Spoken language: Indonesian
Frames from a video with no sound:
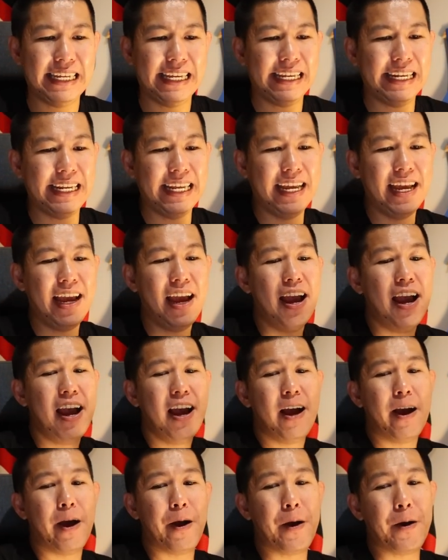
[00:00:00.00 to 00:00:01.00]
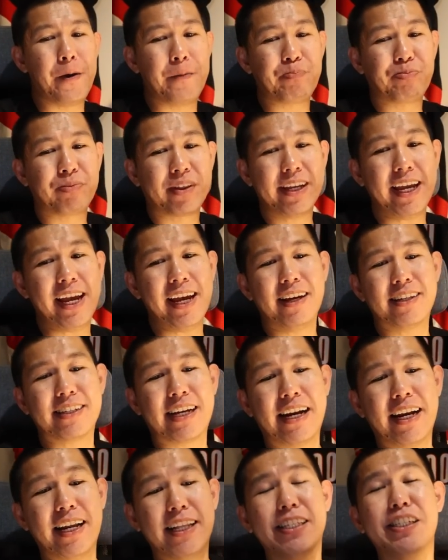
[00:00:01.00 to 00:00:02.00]
Ini um, ya yeah,
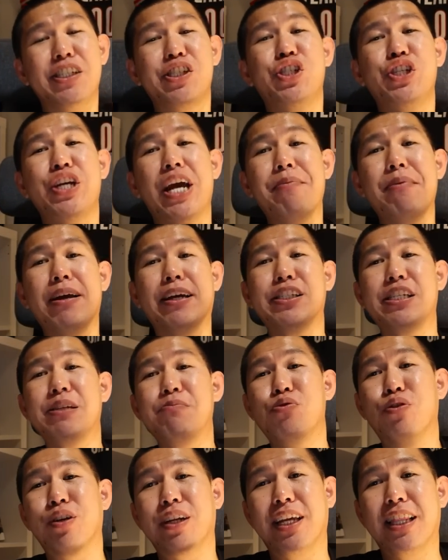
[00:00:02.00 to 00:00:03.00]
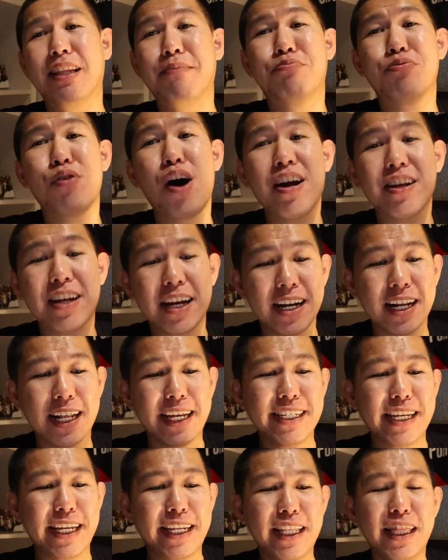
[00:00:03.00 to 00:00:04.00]
karena LeGM lagi sibuk nih. LeBron sekarang
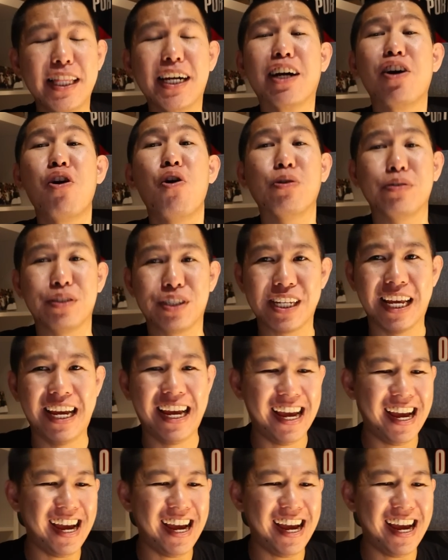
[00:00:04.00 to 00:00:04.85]
lagi jadi le coach